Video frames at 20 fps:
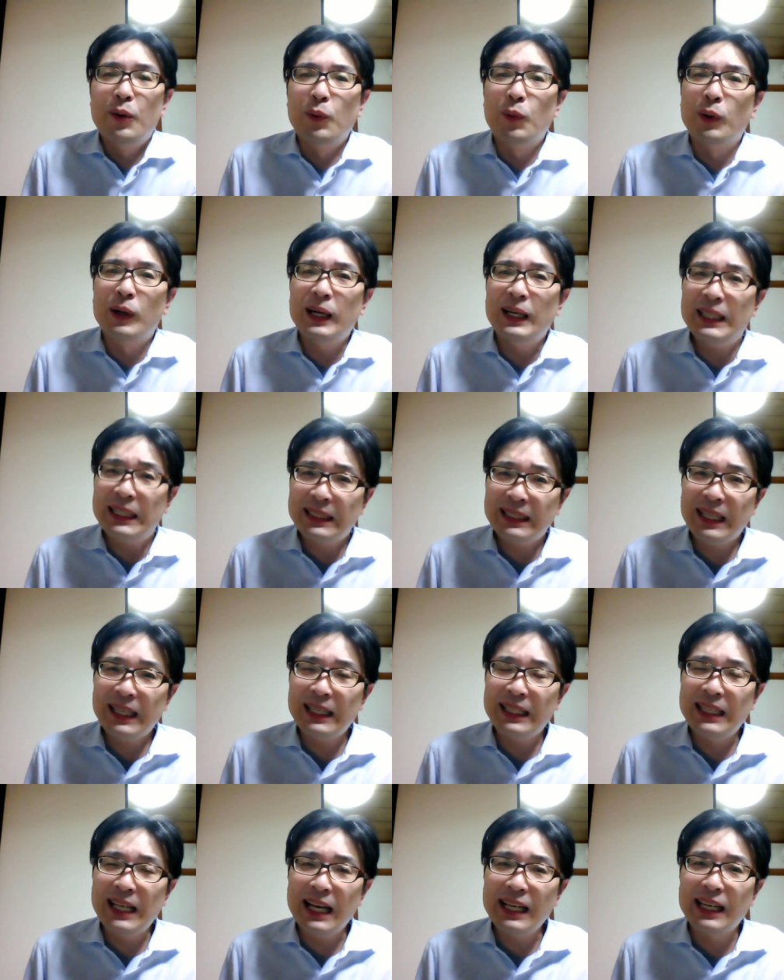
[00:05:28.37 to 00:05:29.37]
置かれて
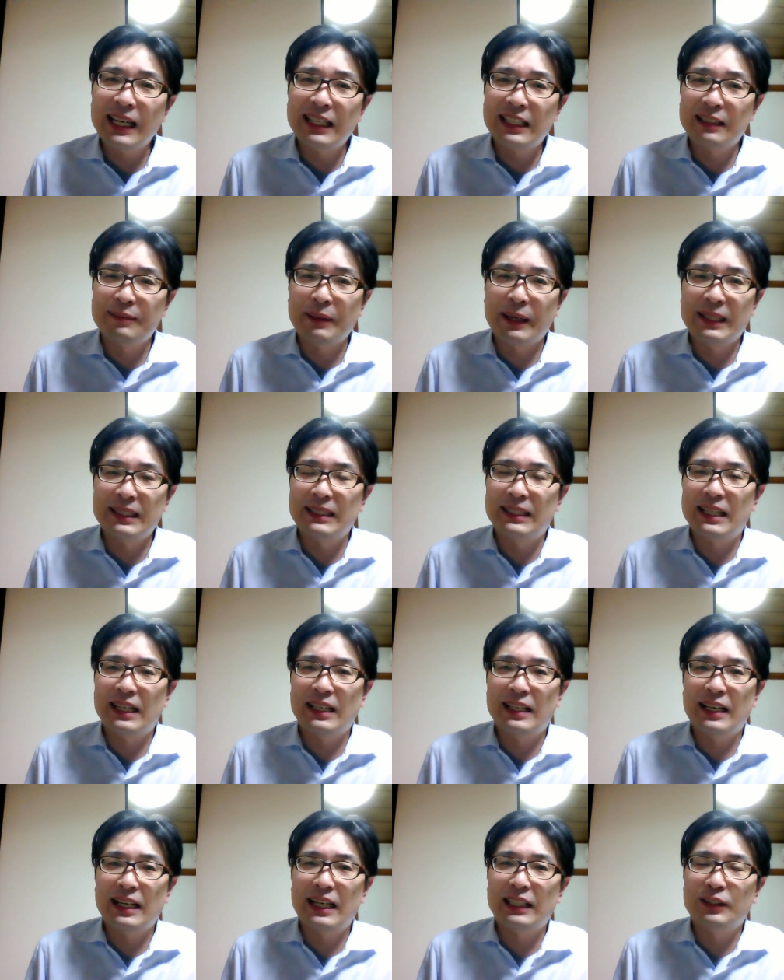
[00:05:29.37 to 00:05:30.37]
いなければい
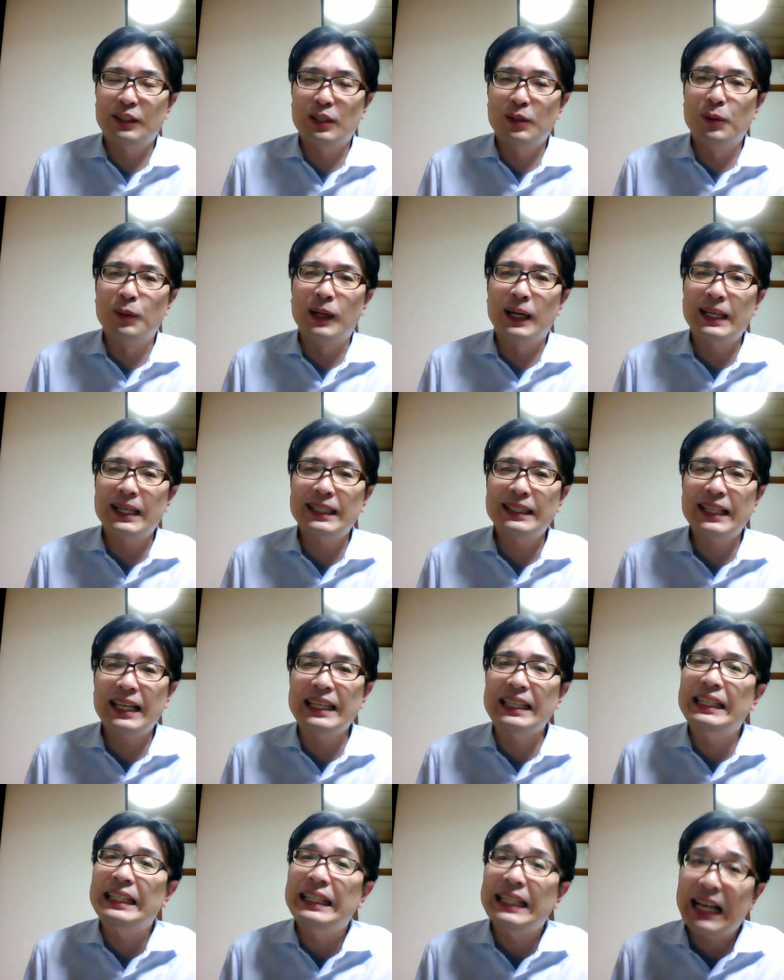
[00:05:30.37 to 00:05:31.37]
けないのに、置かれて
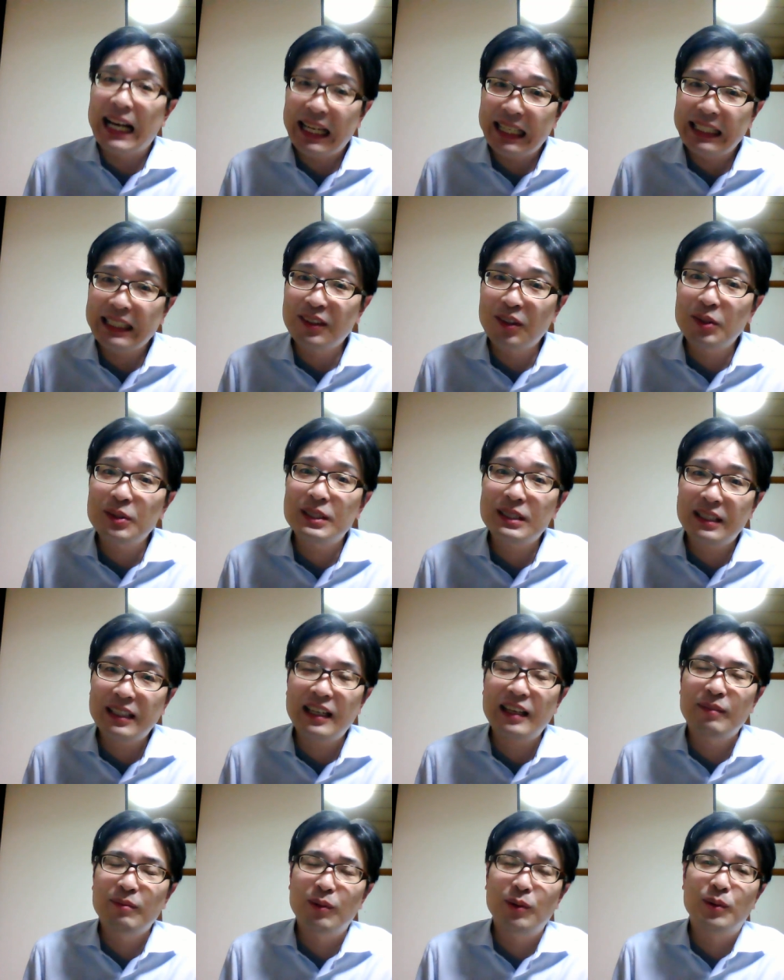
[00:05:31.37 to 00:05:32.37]
いないとし
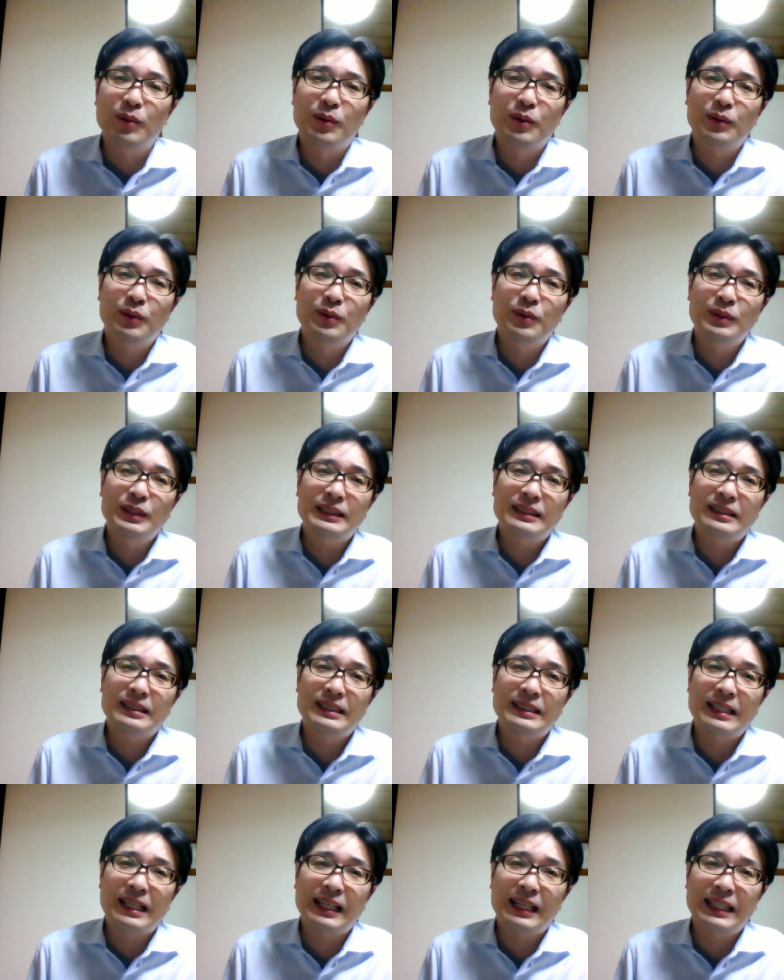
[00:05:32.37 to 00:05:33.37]
ても、この法律
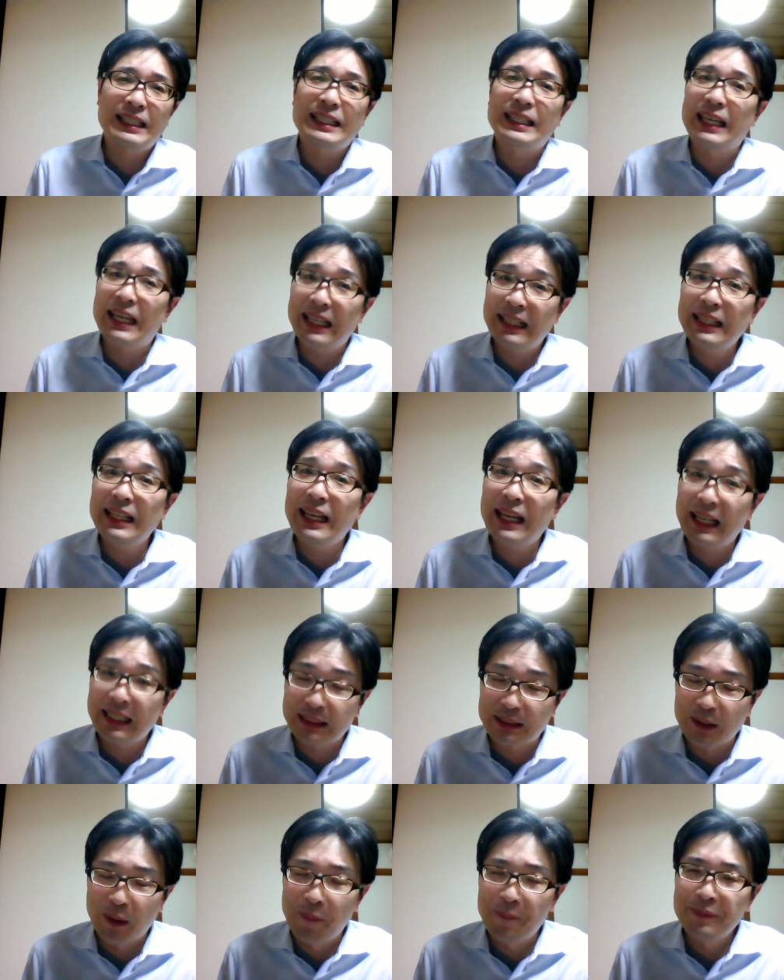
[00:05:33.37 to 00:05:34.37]
自体が違憲であ
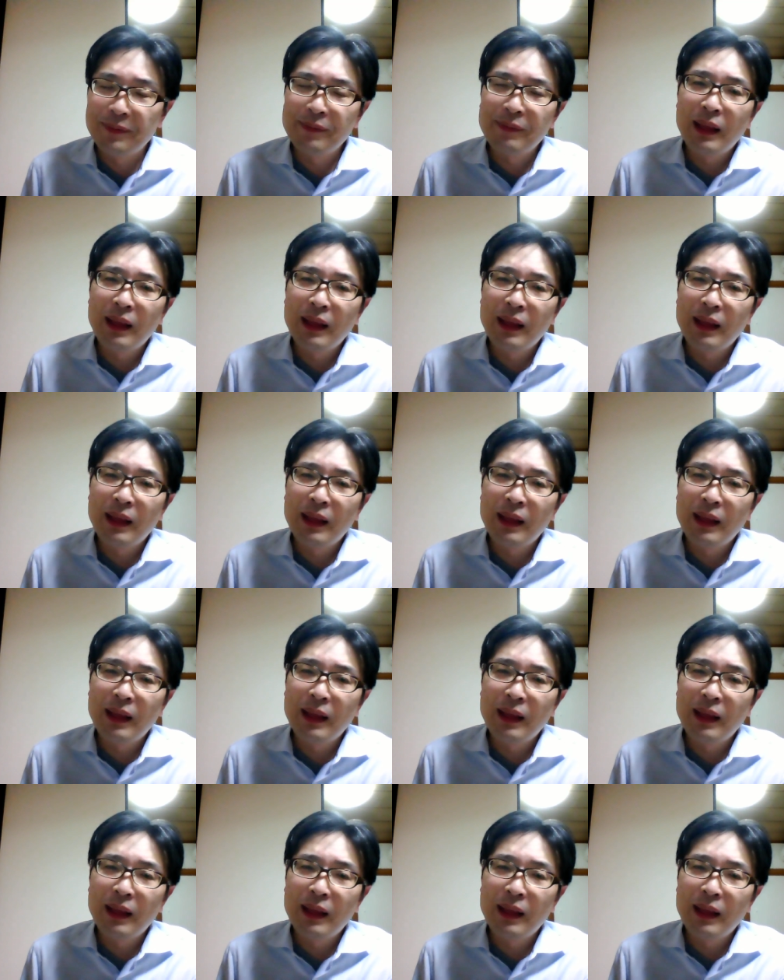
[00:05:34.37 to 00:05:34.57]
ると。